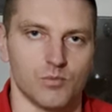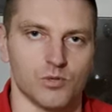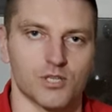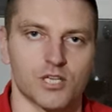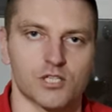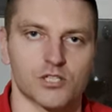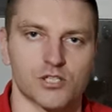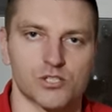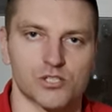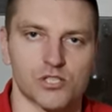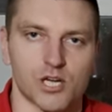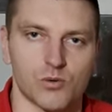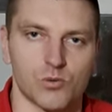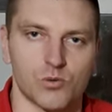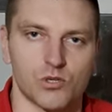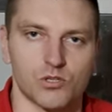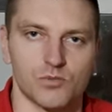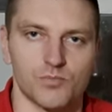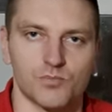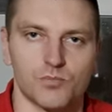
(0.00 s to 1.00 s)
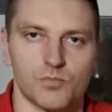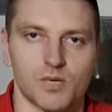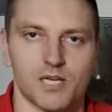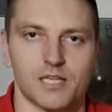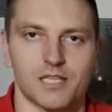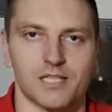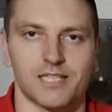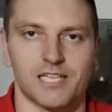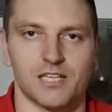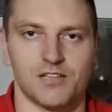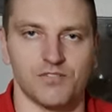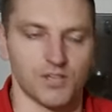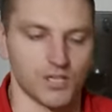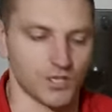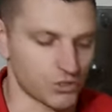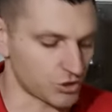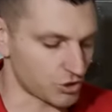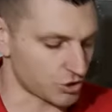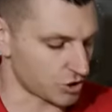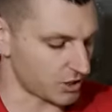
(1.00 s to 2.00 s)
Bo nasze ciało ma
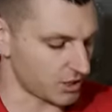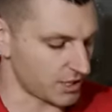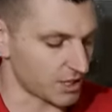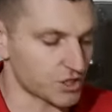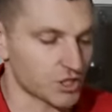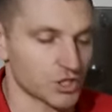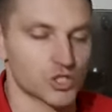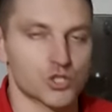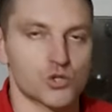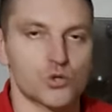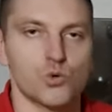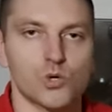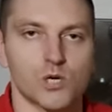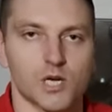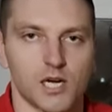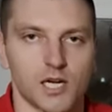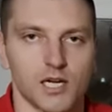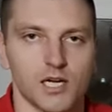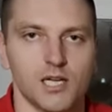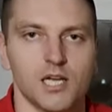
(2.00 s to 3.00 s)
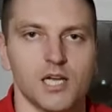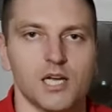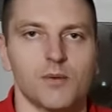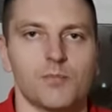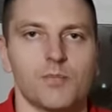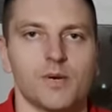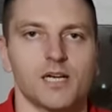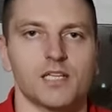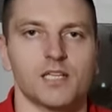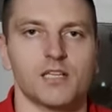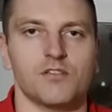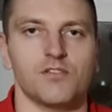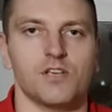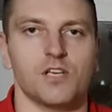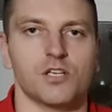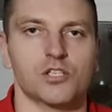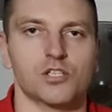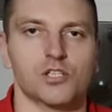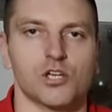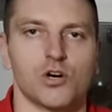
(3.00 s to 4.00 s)
największy, czyli nasza skóra ma
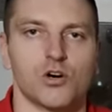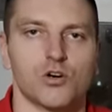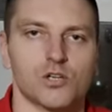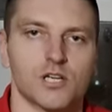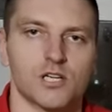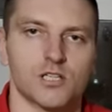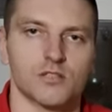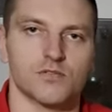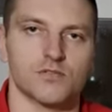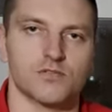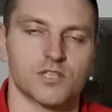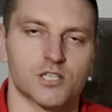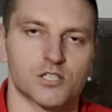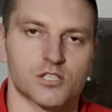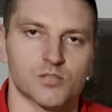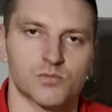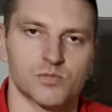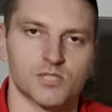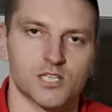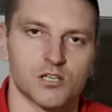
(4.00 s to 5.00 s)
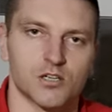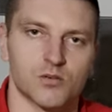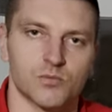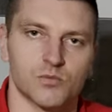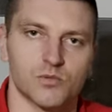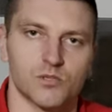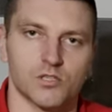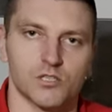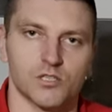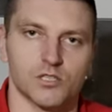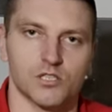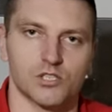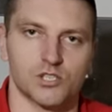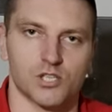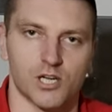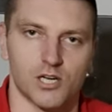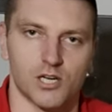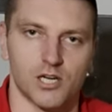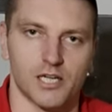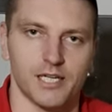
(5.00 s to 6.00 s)
największy organ w naszym całym e,
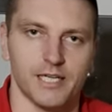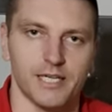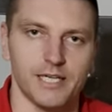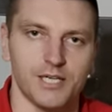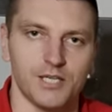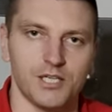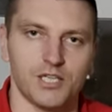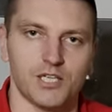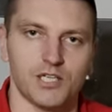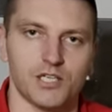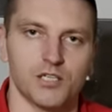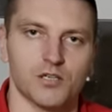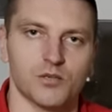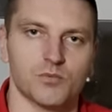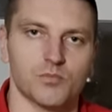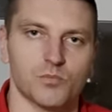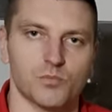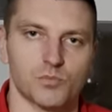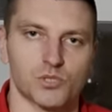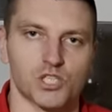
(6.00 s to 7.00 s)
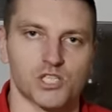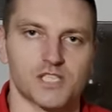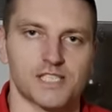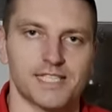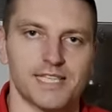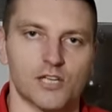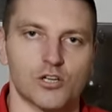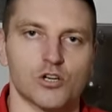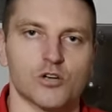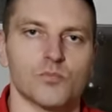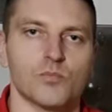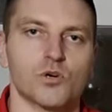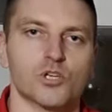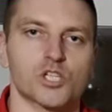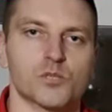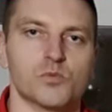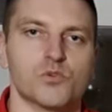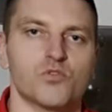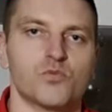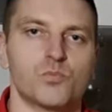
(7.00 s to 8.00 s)
ciele i przez niego
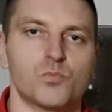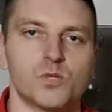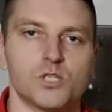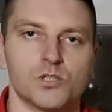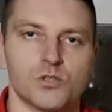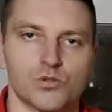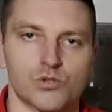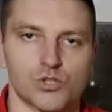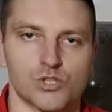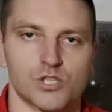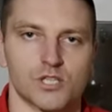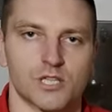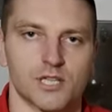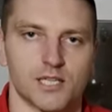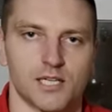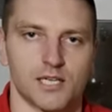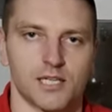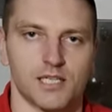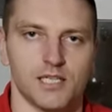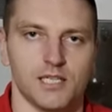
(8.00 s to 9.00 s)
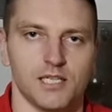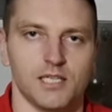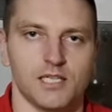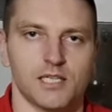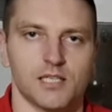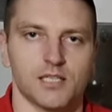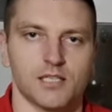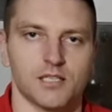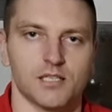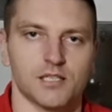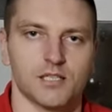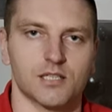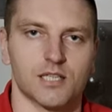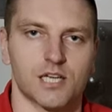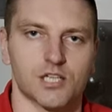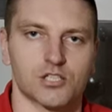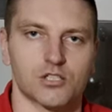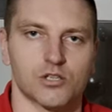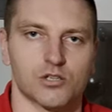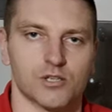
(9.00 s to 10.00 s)
możemy wpłynąć na E,
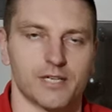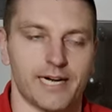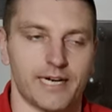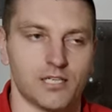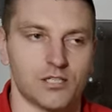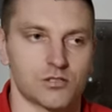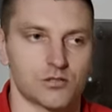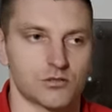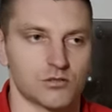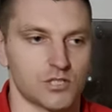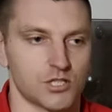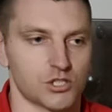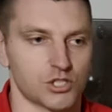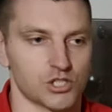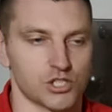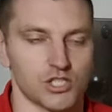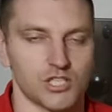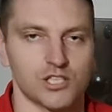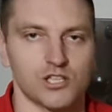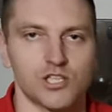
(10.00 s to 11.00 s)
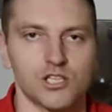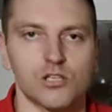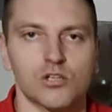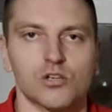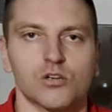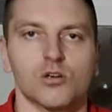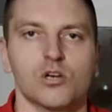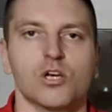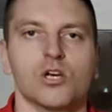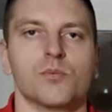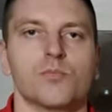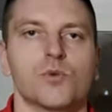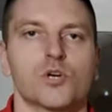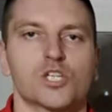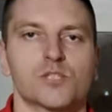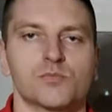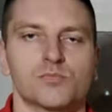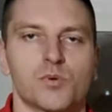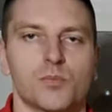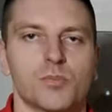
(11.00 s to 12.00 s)
nasz organizm. To znaczy, że nie tylko
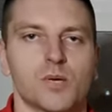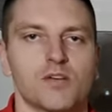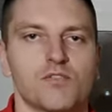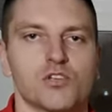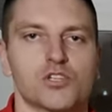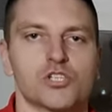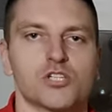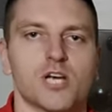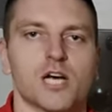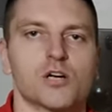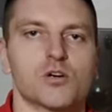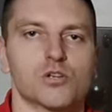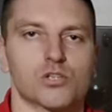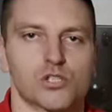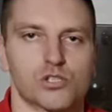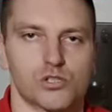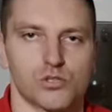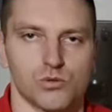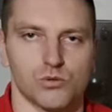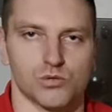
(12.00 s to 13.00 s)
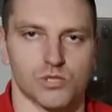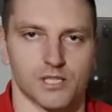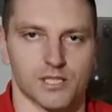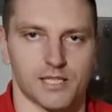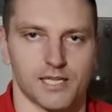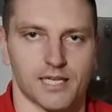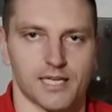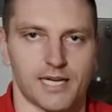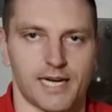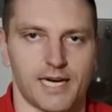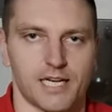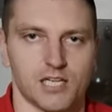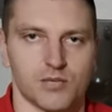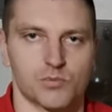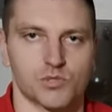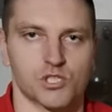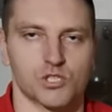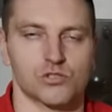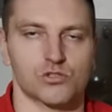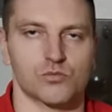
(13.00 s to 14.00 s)
możemy poprawić jakość skóry, tak,
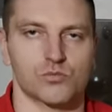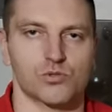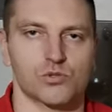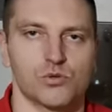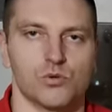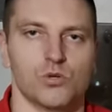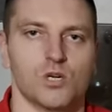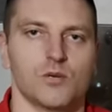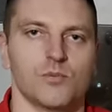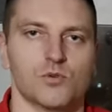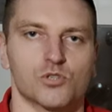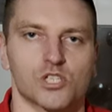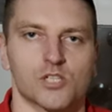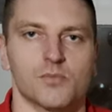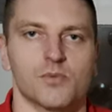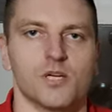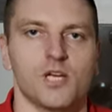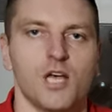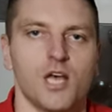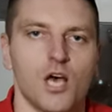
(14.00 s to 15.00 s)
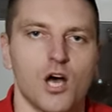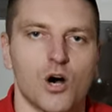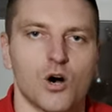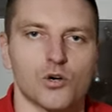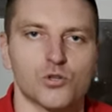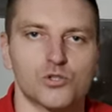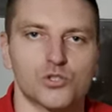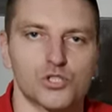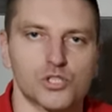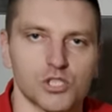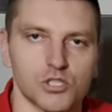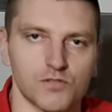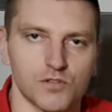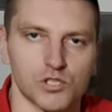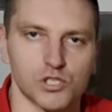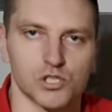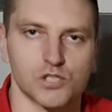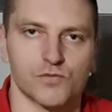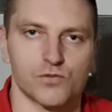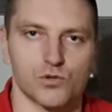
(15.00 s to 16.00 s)
ale przez tą skórę możemy
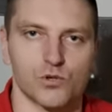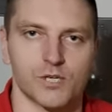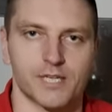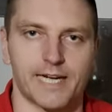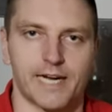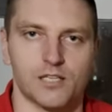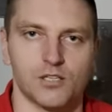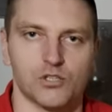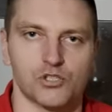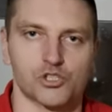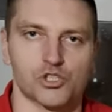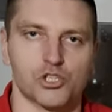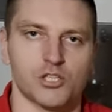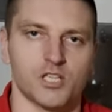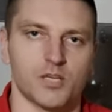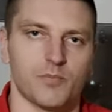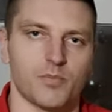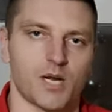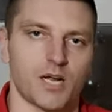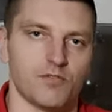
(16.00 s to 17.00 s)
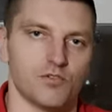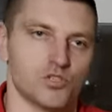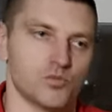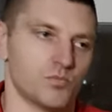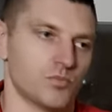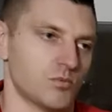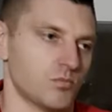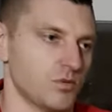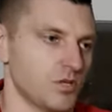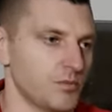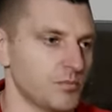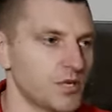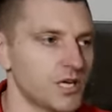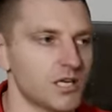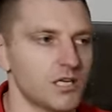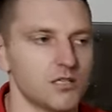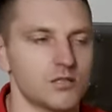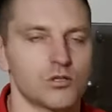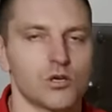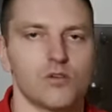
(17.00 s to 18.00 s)
odżywić swój organizm, czyli naprawić problemy
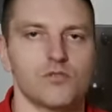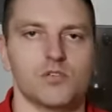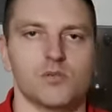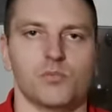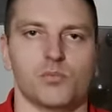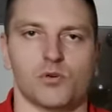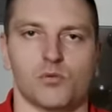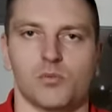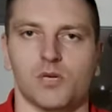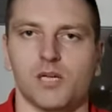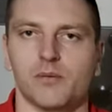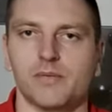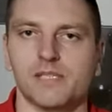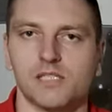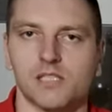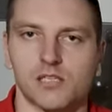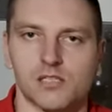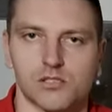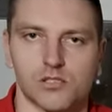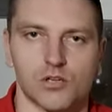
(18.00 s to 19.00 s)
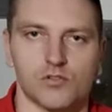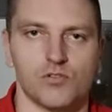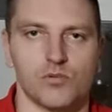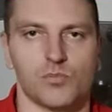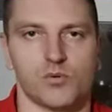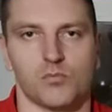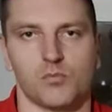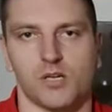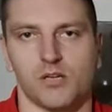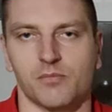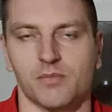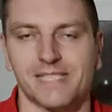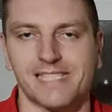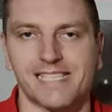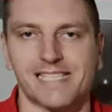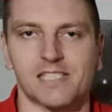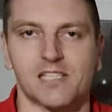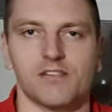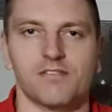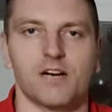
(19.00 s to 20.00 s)
jelitowe, problemy sercowe, problemy
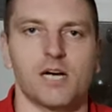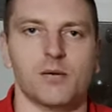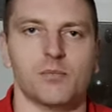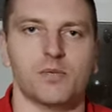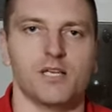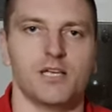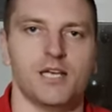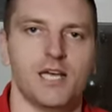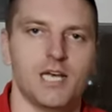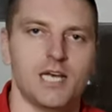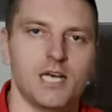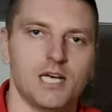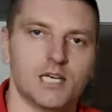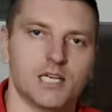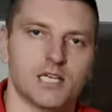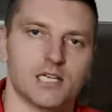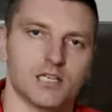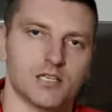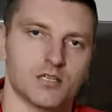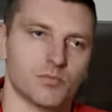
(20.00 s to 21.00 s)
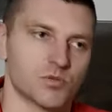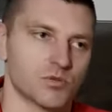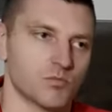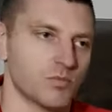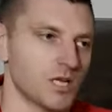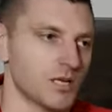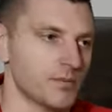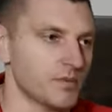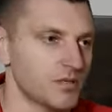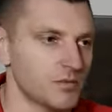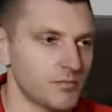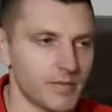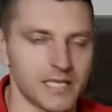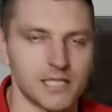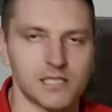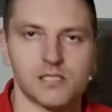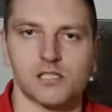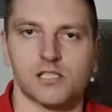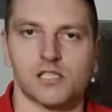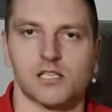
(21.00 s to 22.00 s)
ze stawami, e, problemy
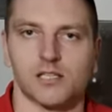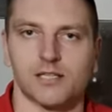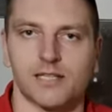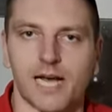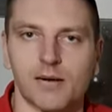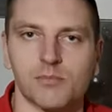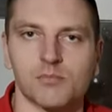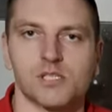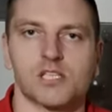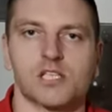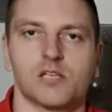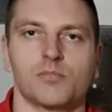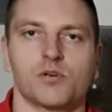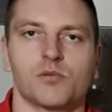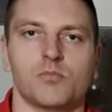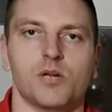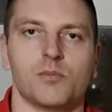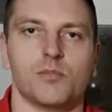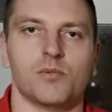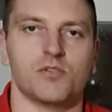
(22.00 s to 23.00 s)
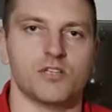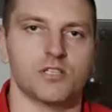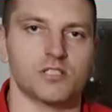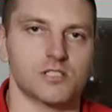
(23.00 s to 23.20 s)
męskie, damskie problemy.